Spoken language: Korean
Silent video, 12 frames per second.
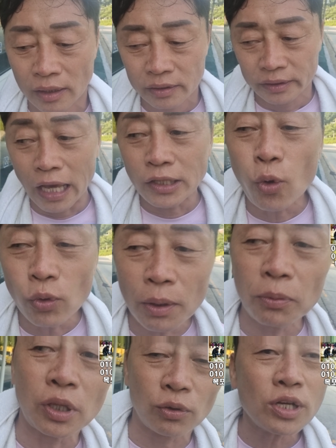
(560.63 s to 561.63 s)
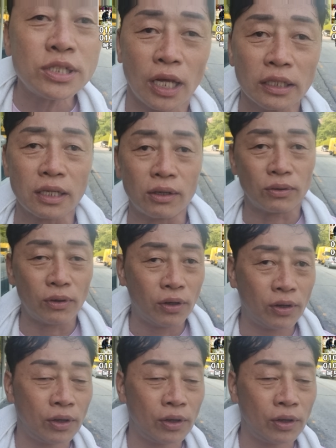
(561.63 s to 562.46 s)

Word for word: 내 동네보다 훨씬 낫더라고.